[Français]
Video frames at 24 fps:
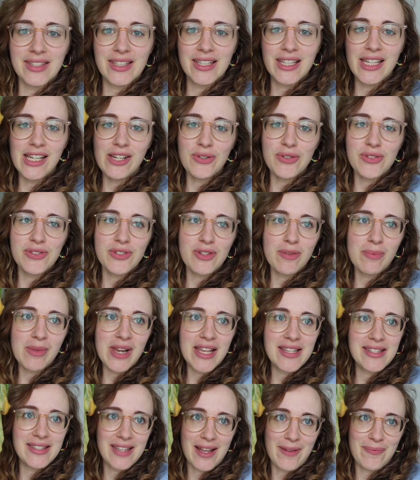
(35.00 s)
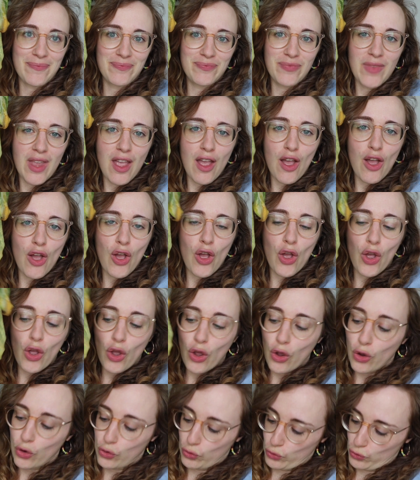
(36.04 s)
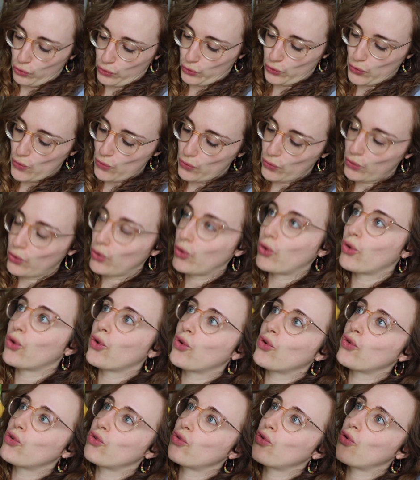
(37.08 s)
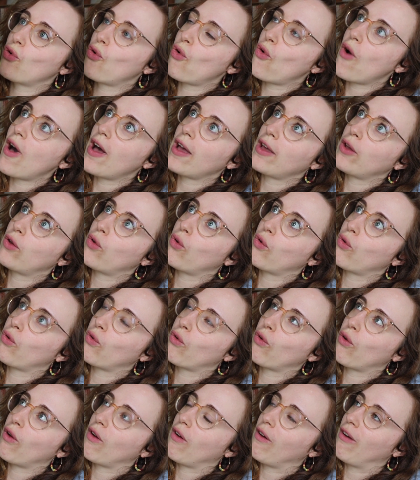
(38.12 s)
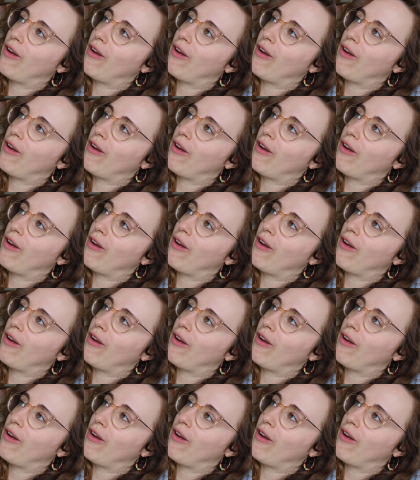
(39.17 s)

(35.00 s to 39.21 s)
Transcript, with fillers: Il ressemble à ça. Donc euh, je crois que euh,